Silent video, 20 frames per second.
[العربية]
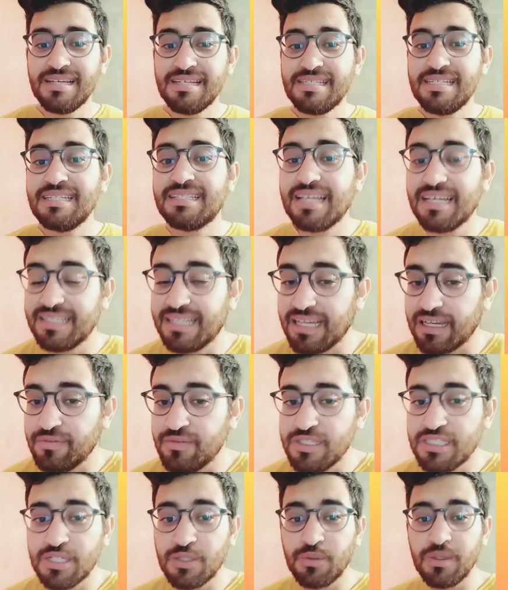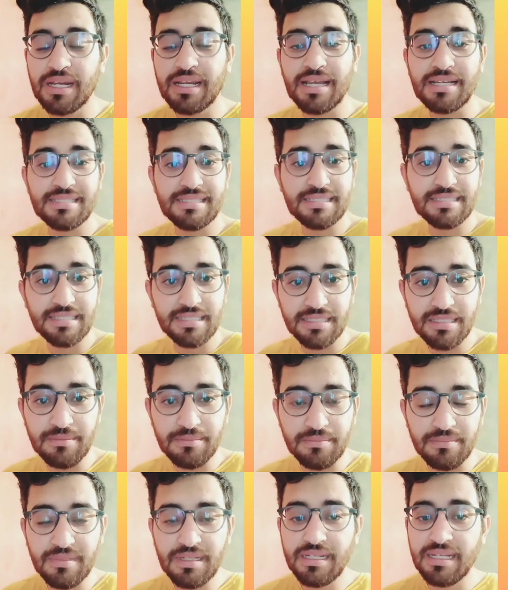سي تادير فاش نقول لك خاصك
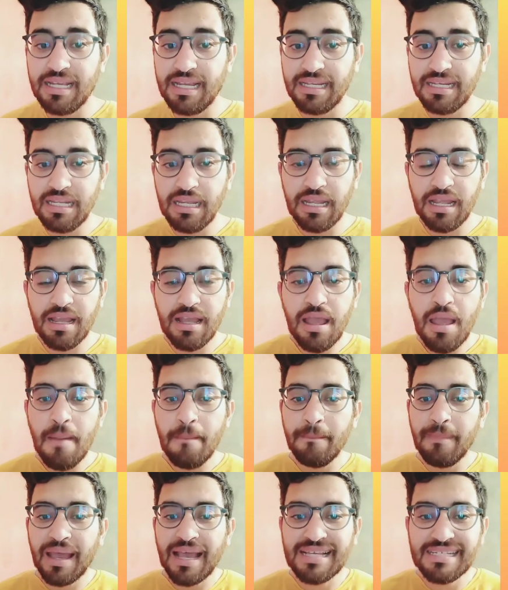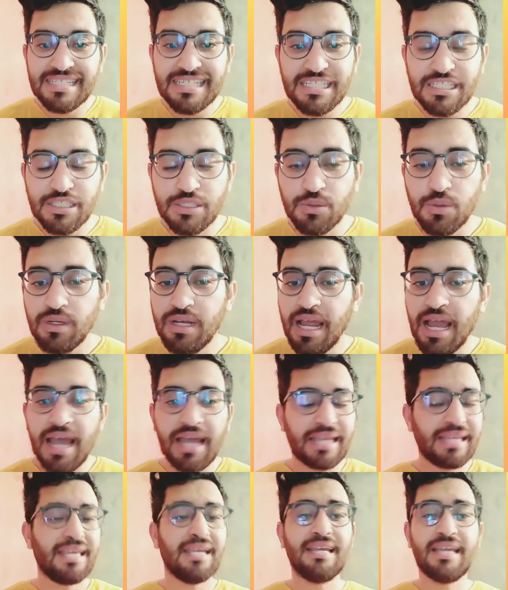تكذب يعني ما خاصكش تقول
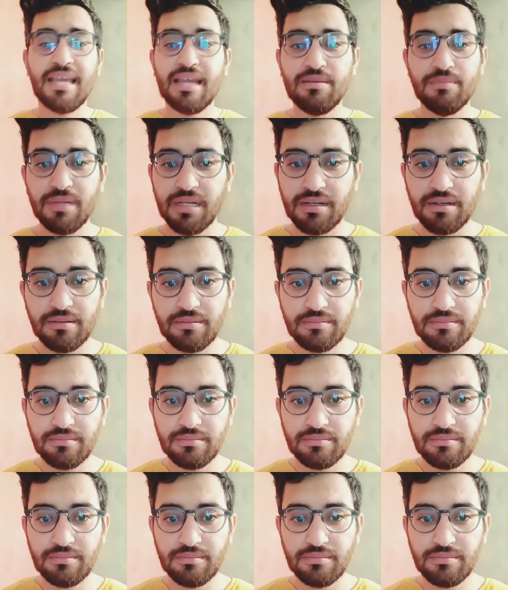الحقيقه كامله